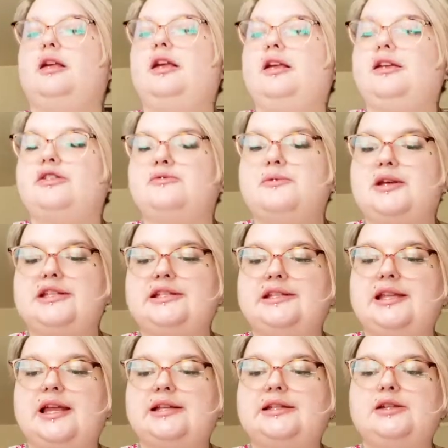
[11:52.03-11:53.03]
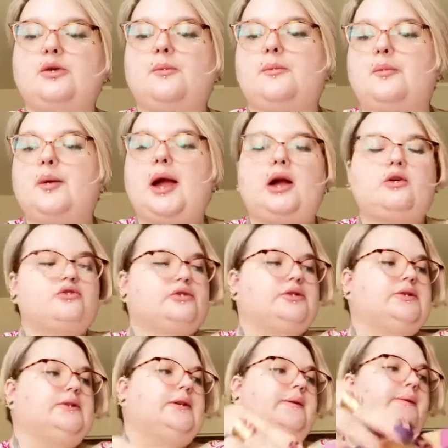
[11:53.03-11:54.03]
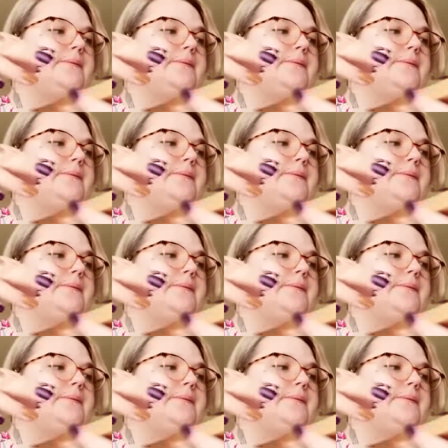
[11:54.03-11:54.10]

Je m'extasie de pas grand chose. Hein.